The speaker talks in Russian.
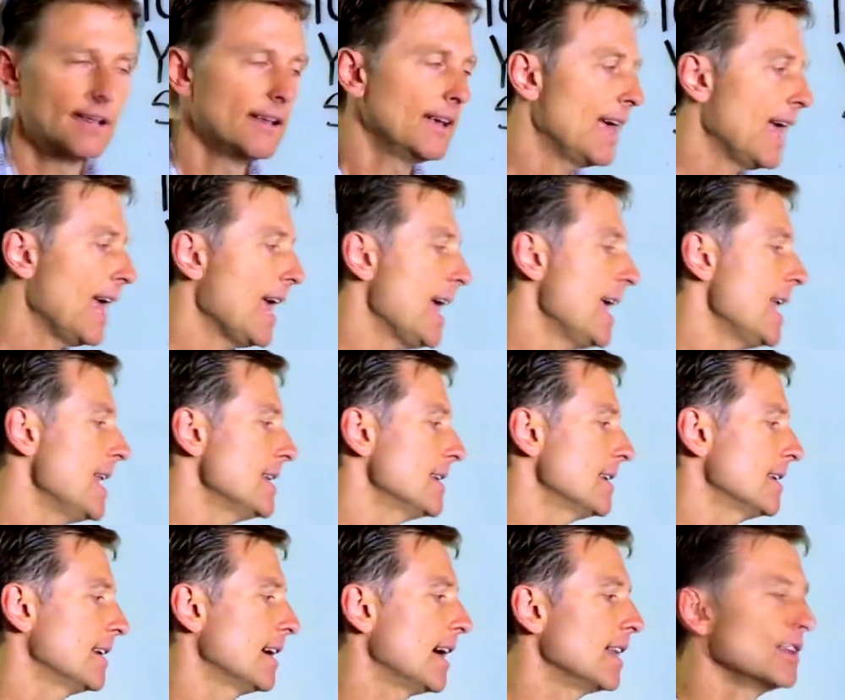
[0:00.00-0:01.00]
и
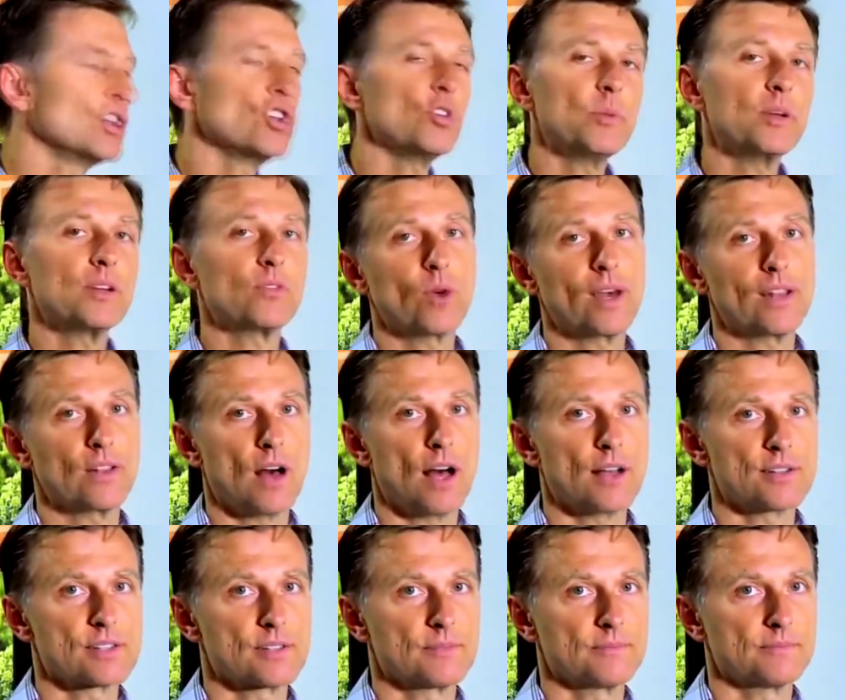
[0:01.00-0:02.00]
немного помогают
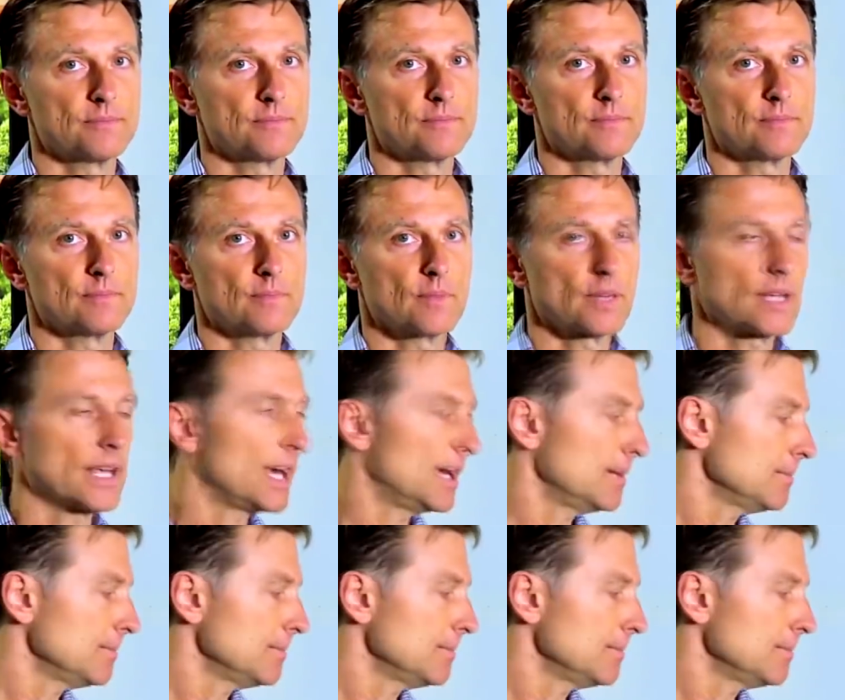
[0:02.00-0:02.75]
сбросить вес.